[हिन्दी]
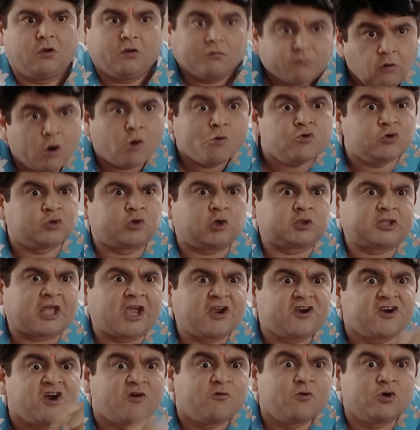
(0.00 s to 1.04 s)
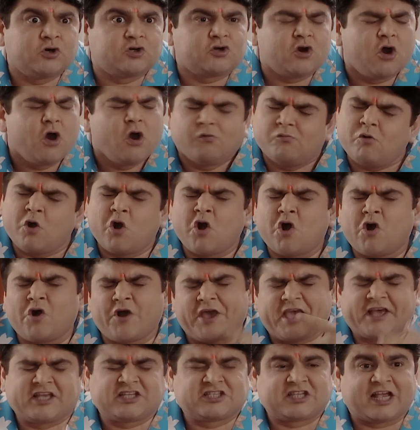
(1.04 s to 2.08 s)
वो ऊंट होता है ना ऊंट वो
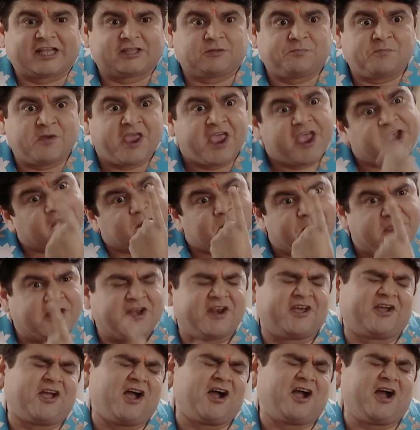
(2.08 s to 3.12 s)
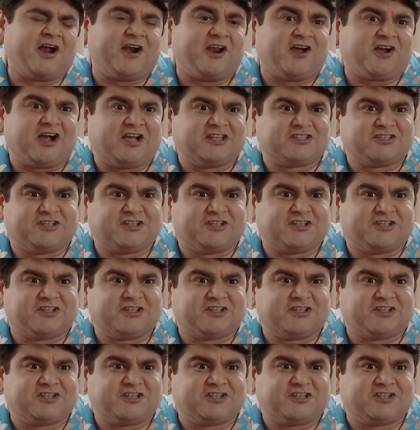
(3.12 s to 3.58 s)
एक साथ में एक महीने का खाना खा